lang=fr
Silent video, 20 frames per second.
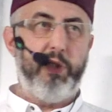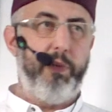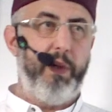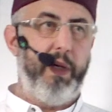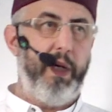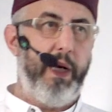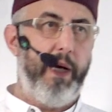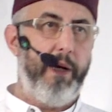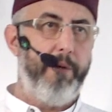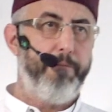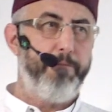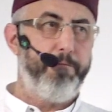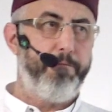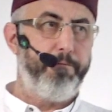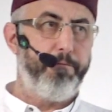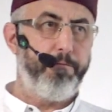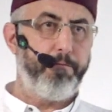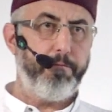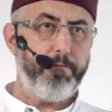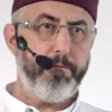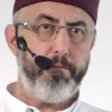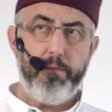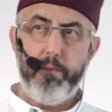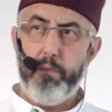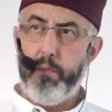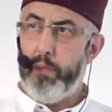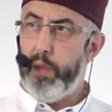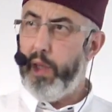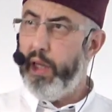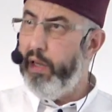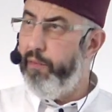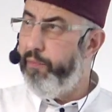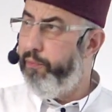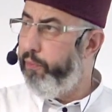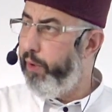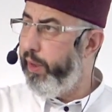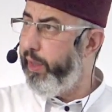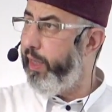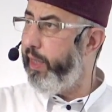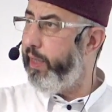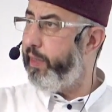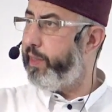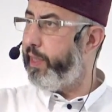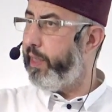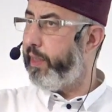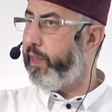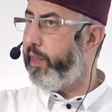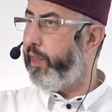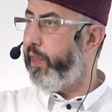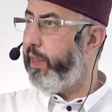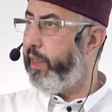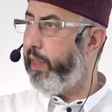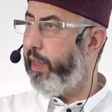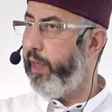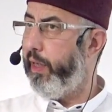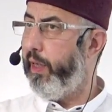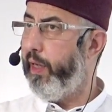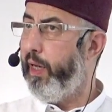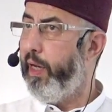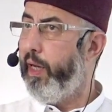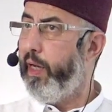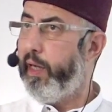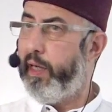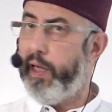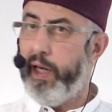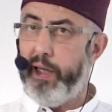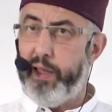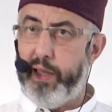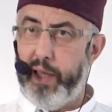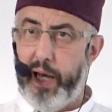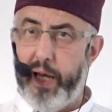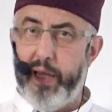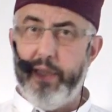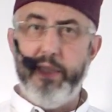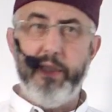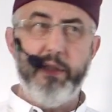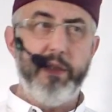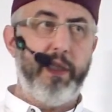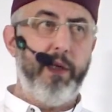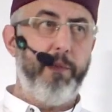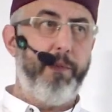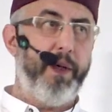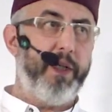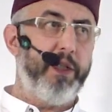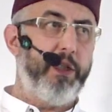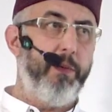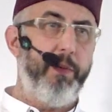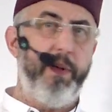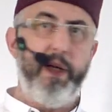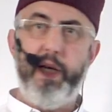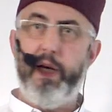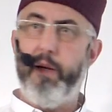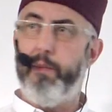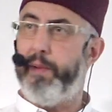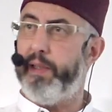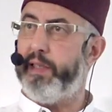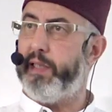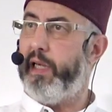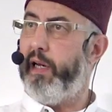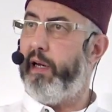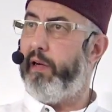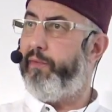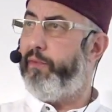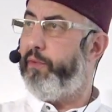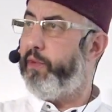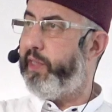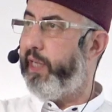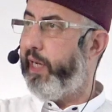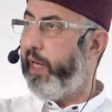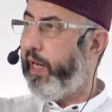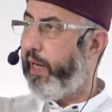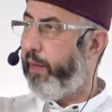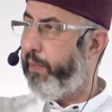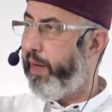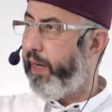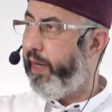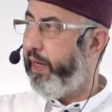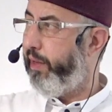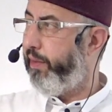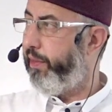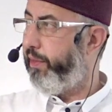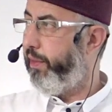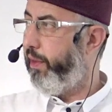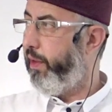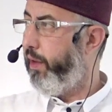Jibril. Et voyez cette cité qui a été anéantie par Jibril parce qu'elle faisait le khaba'if,